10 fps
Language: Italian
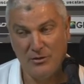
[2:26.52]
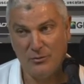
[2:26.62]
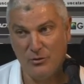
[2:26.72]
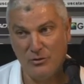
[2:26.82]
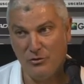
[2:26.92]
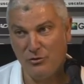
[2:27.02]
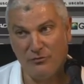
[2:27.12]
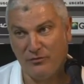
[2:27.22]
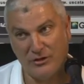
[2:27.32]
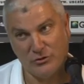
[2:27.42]
quindi io non
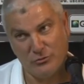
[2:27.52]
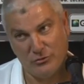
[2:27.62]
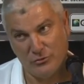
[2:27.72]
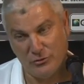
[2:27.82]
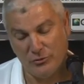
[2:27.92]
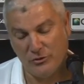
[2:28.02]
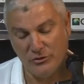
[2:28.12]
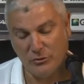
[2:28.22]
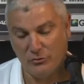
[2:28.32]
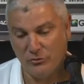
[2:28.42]
faccio questo tipo di
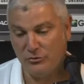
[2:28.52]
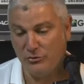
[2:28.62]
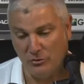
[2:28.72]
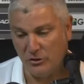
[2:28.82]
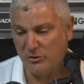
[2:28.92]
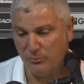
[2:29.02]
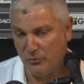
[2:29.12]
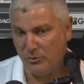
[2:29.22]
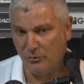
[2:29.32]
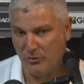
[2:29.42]
discorso, io le
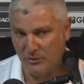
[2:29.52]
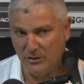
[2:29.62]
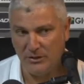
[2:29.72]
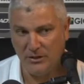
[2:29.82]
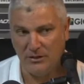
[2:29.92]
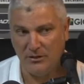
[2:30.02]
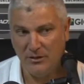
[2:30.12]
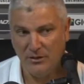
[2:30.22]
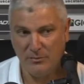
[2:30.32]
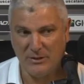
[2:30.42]
rispondo a quello che mi eh. chiede lei, in
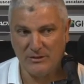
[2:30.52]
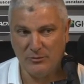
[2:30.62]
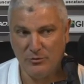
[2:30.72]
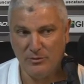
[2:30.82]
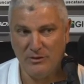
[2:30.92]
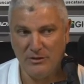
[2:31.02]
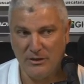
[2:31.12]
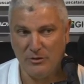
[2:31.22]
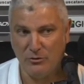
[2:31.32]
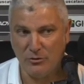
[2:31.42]
base a quello che mi chiede
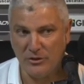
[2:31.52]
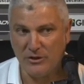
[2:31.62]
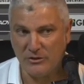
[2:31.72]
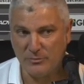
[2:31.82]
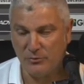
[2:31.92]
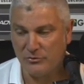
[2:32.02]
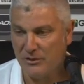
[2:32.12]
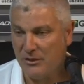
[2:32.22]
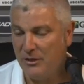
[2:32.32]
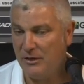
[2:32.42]
lei io le do le
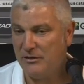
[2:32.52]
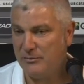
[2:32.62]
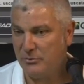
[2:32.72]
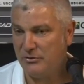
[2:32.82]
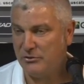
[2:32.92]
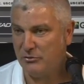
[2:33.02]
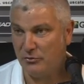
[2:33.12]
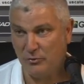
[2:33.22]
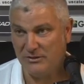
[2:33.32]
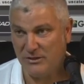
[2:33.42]
risposte. E le risposte sono che
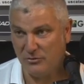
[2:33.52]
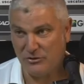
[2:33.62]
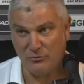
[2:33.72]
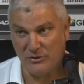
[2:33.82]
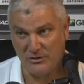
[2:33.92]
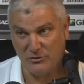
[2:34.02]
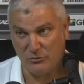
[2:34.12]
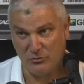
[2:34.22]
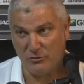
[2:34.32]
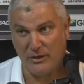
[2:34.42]
in questa rosa non
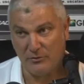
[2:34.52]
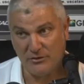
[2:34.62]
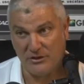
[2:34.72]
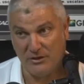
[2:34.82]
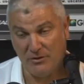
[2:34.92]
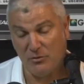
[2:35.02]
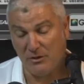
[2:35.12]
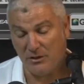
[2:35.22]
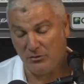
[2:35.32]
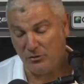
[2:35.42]
esistono titolari riserve, come
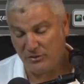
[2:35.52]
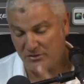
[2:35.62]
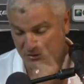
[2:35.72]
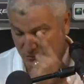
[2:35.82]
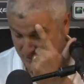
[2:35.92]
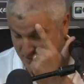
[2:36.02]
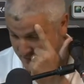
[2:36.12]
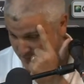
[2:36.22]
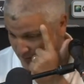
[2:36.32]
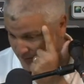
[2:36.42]
credo che non esistano da
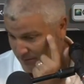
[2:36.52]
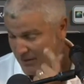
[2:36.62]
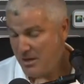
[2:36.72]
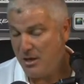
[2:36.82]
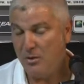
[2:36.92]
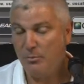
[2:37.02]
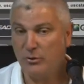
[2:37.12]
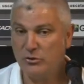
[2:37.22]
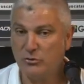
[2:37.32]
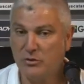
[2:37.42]
altre parti, eh.
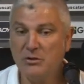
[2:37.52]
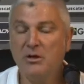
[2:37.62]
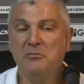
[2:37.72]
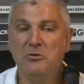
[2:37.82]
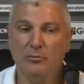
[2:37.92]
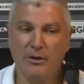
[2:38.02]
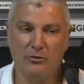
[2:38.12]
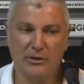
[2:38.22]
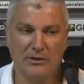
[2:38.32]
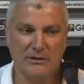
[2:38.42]
possono essere, io parlo
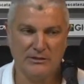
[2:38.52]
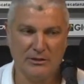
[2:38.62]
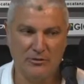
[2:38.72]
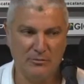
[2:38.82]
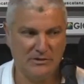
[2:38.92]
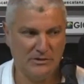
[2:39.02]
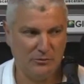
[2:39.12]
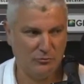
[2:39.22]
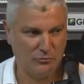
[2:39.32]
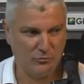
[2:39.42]
del Catanzaro, del Messina
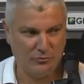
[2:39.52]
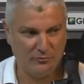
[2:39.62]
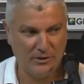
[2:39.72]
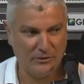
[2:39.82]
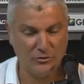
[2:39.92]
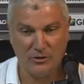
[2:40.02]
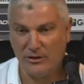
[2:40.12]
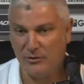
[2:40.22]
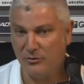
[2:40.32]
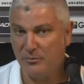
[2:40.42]
non lo so, io non sono
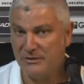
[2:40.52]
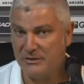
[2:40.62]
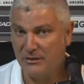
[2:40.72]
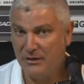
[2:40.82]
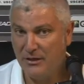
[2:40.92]
allenatore del Messina